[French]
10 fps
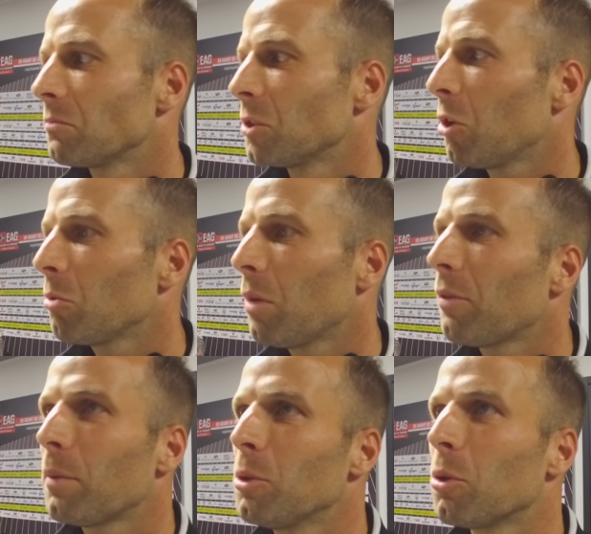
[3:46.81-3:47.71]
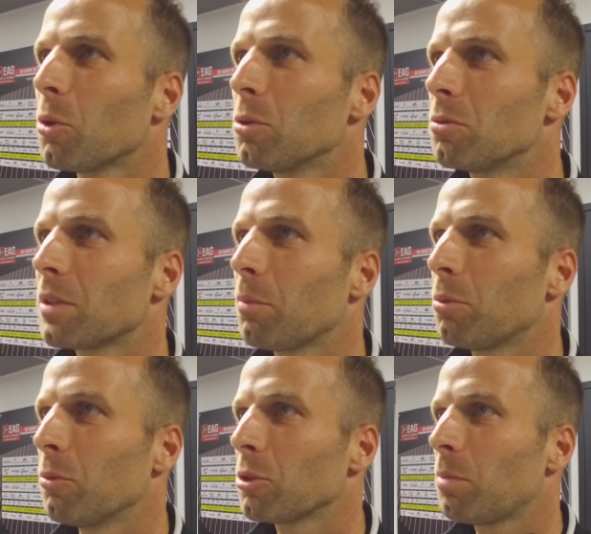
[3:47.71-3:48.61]
de rendre ma famille heureux, tout
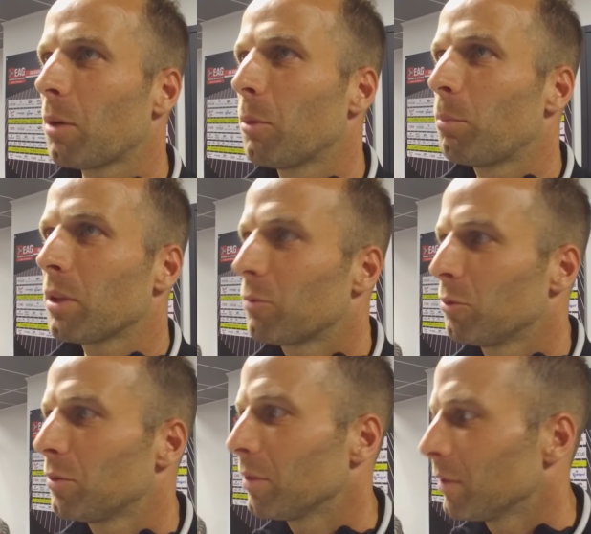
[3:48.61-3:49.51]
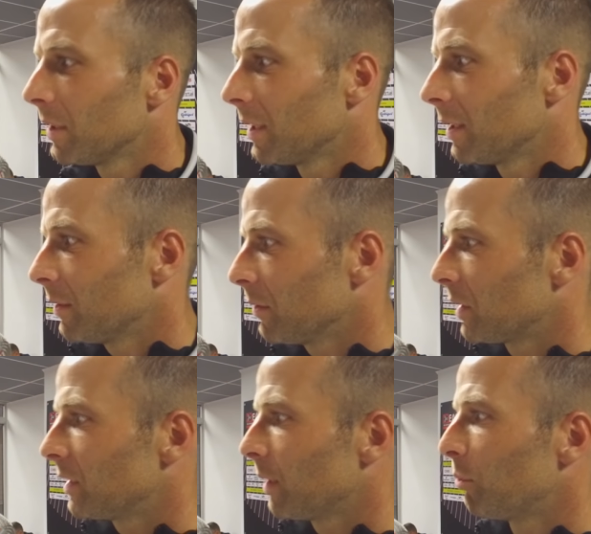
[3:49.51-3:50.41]
simplement. Je parle même pas de foot. Euh, euh,
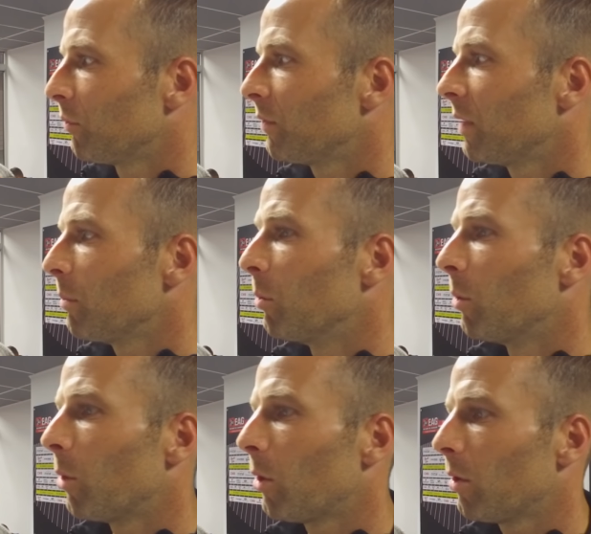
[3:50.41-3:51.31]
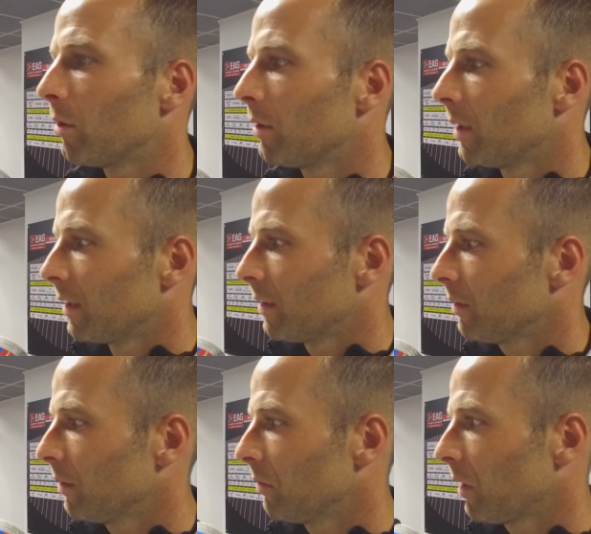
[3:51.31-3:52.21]
qu'ils aient pu vivre des beaux moments,
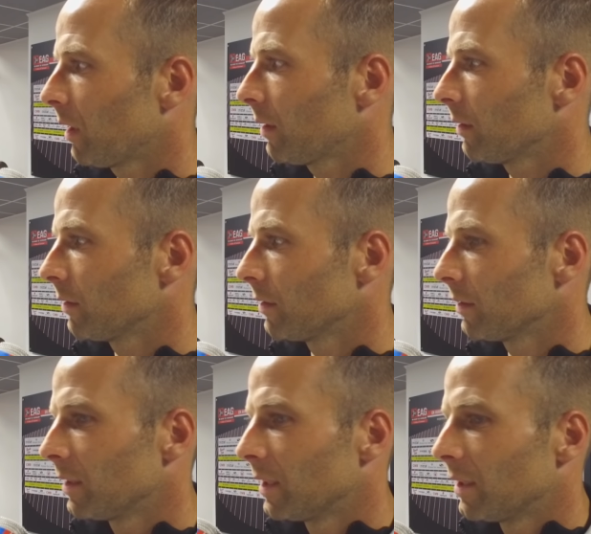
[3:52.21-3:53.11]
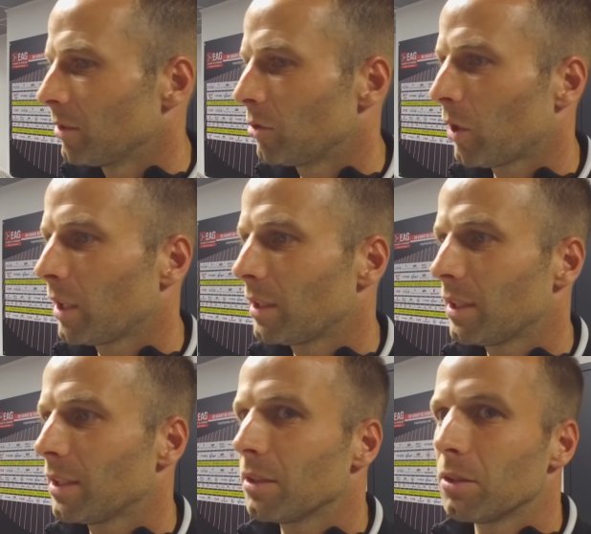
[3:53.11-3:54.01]
euh, voilà. J'aurais
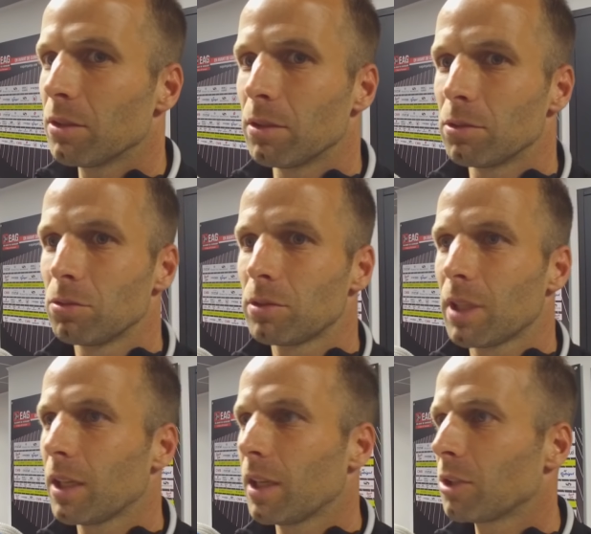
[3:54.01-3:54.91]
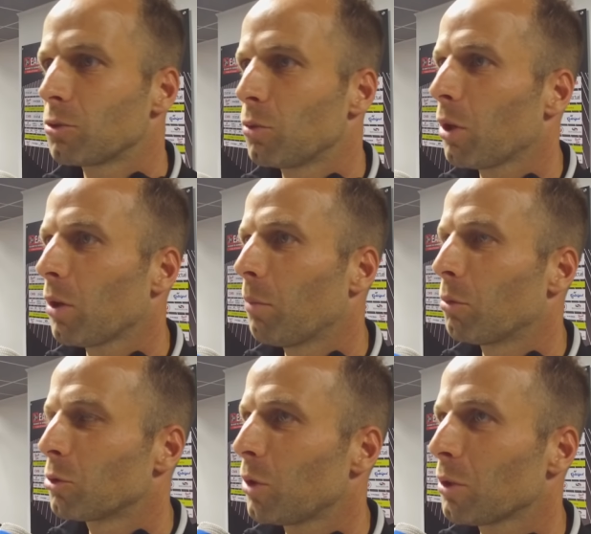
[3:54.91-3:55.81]
été juste un, joueur, un
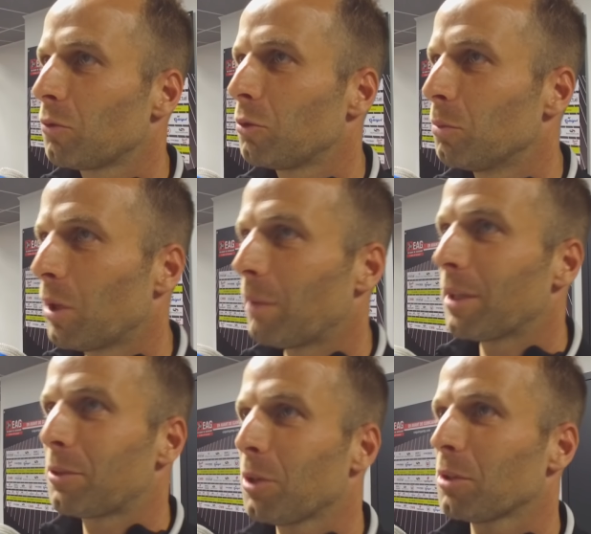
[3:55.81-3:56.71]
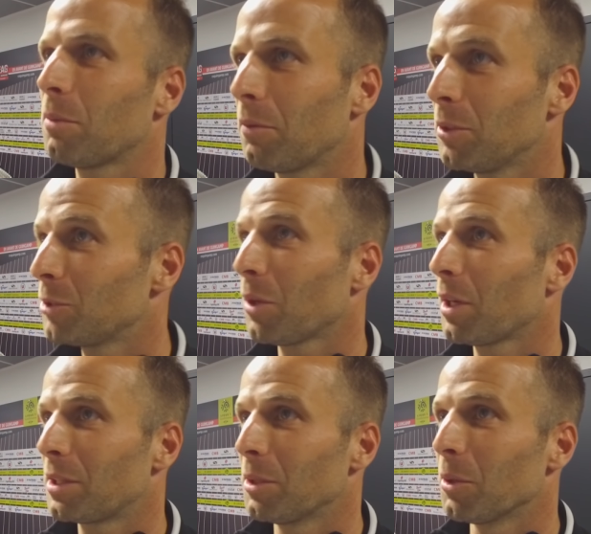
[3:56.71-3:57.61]
bon joueur de football amateur dans ma vie.
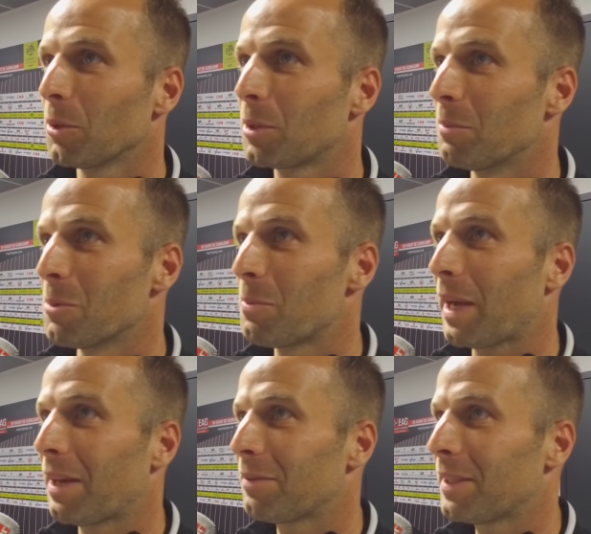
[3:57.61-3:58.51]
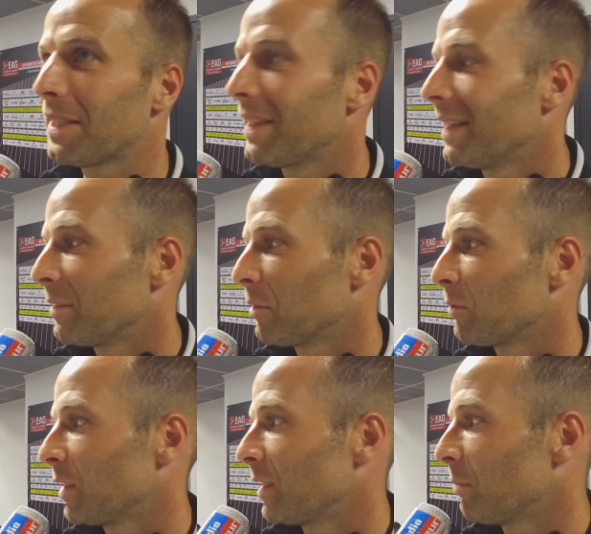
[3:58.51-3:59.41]
J'aurais été heureux comme mon père l'a fait.
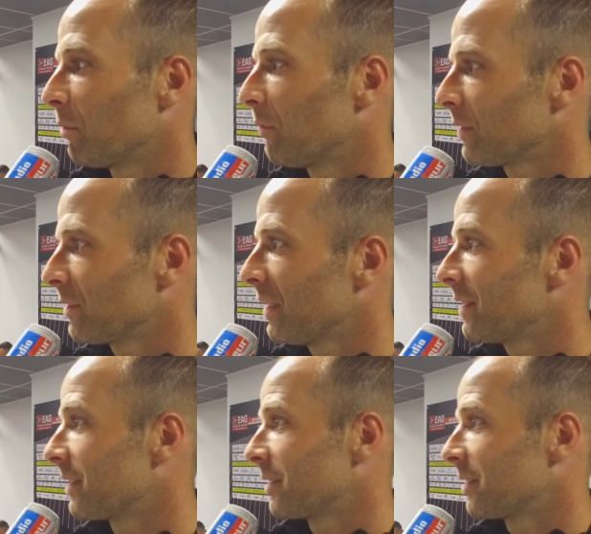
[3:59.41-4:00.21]
Donc j'ai été professionnel,